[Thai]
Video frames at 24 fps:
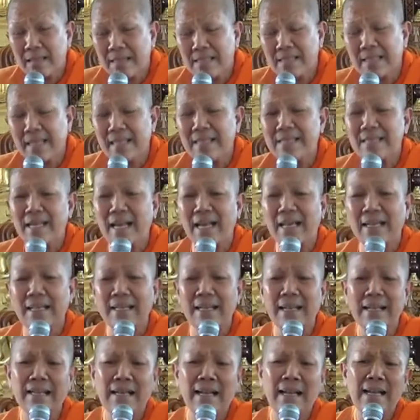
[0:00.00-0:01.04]
เสียใจ
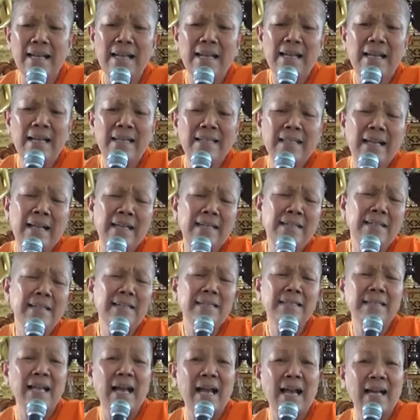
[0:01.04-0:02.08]
นะคะแต่เนื่
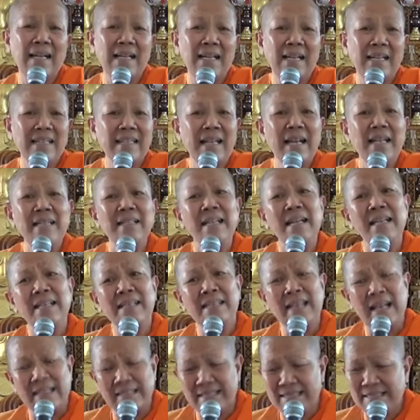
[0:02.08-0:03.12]
องจากท่านได้
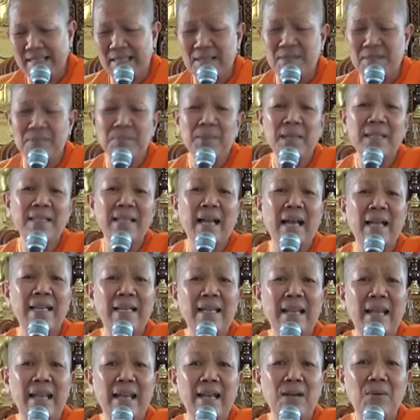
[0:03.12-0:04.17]
ตัดสินพระไทย
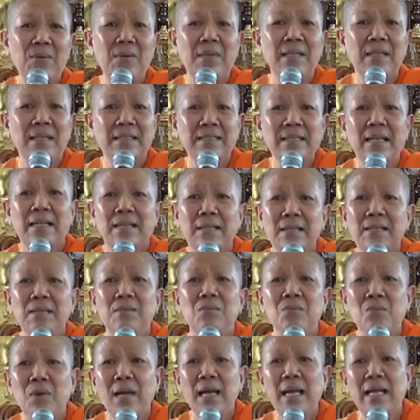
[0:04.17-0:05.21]
แล้ว อย่าลื
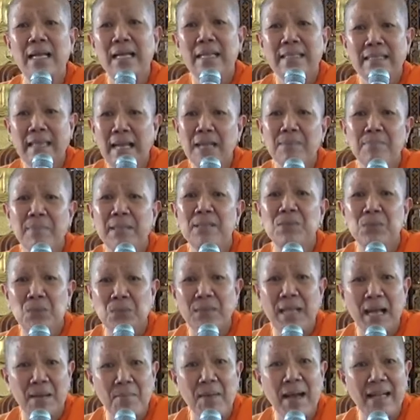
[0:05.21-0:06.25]
มว่าท่านเป็นโส
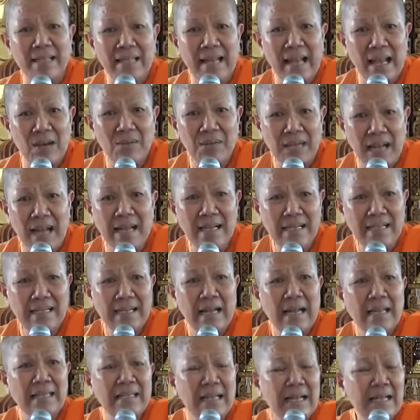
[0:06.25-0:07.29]
ดาบันแล้วนะ
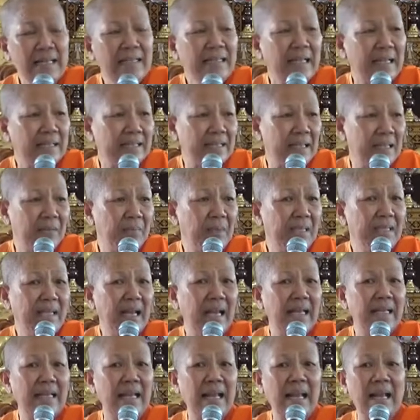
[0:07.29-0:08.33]
ท่านตัดสินพระไท
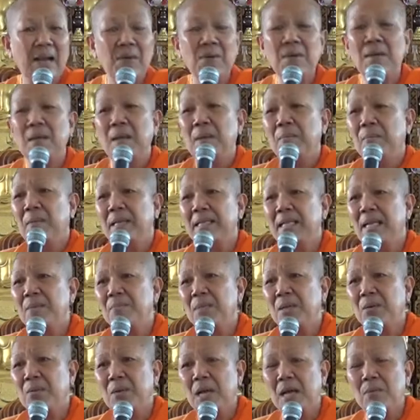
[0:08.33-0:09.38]
ยแล้ว ไม่ได้
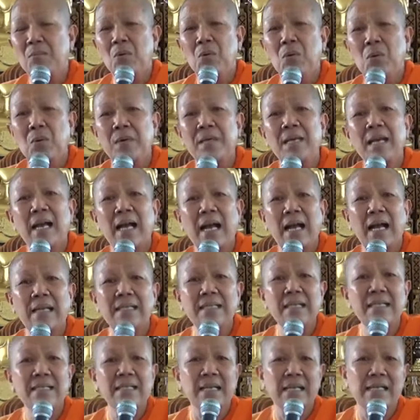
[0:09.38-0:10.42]
มีความโหยหา
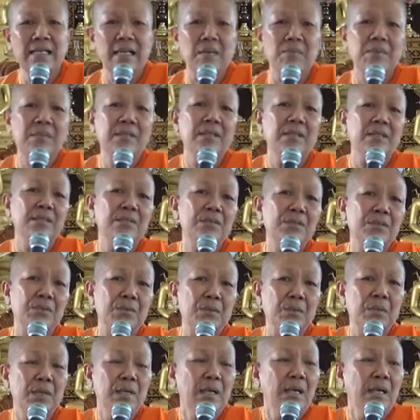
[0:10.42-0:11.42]
ที่จะกลับคืนสู่